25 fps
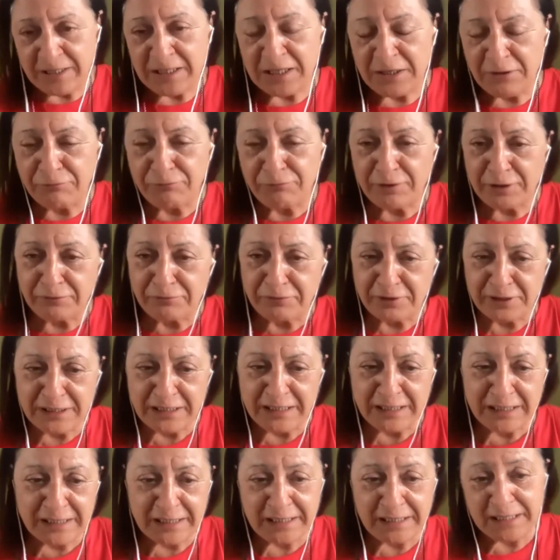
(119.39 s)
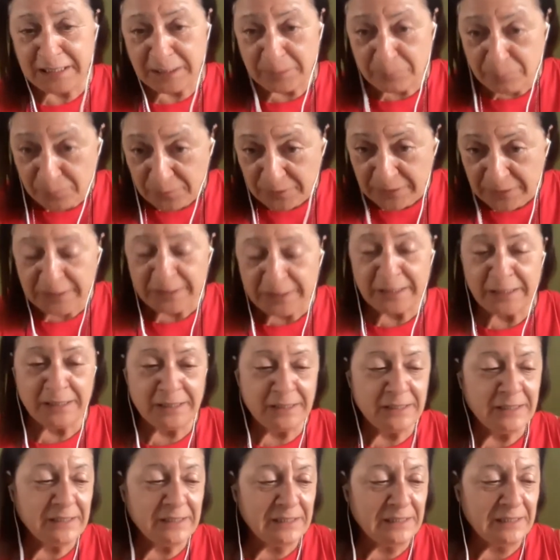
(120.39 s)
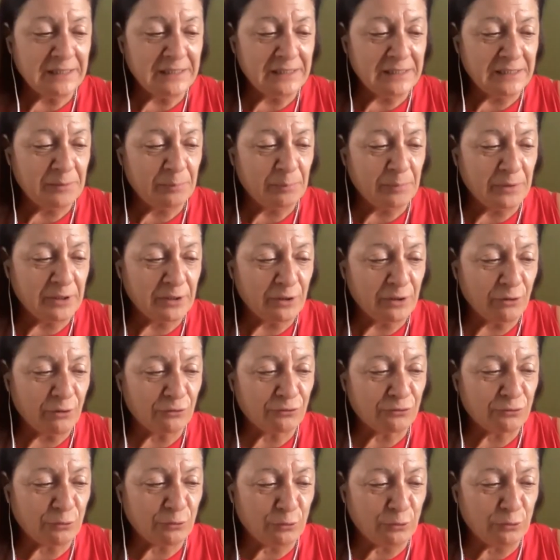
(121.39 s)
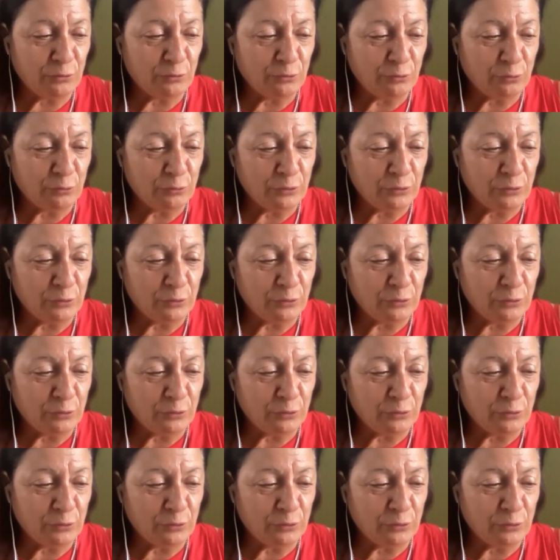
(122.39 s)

e, far vedere e capire il, il percorso di ognuno